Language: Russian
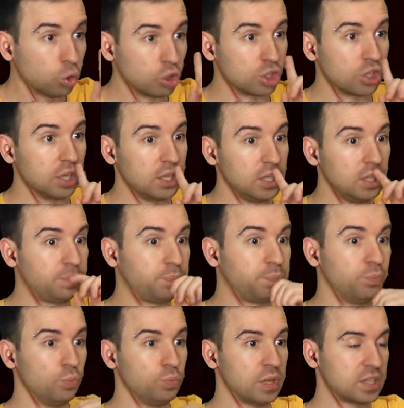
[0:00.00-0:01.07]
Точно, и
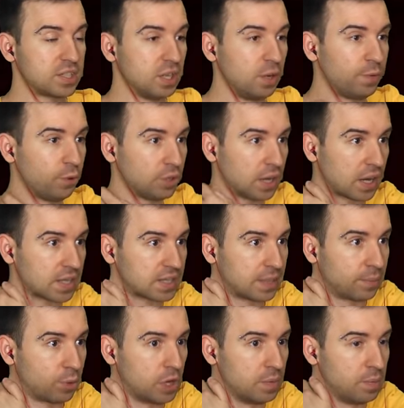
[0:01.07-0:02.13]
у нас телефон как раз
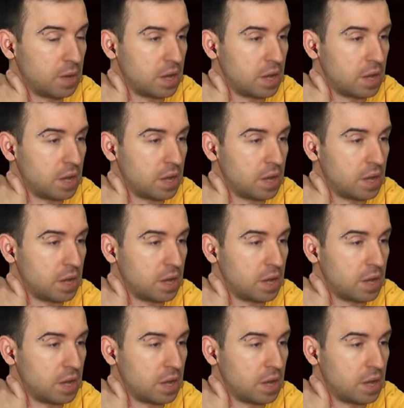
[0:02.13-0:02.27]
с собой,